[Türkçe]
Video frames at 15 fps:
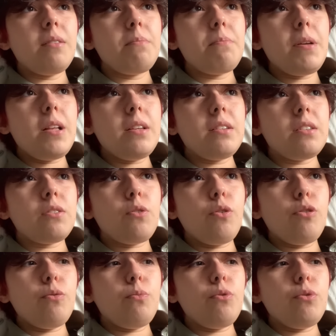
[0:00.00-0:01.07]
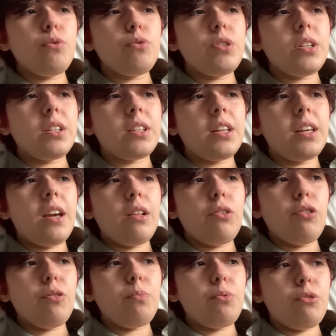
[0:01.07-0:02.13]
Beliz'in ölümü üzerine
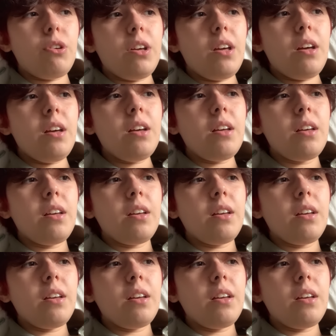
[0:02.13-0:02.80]
geliyor buraya.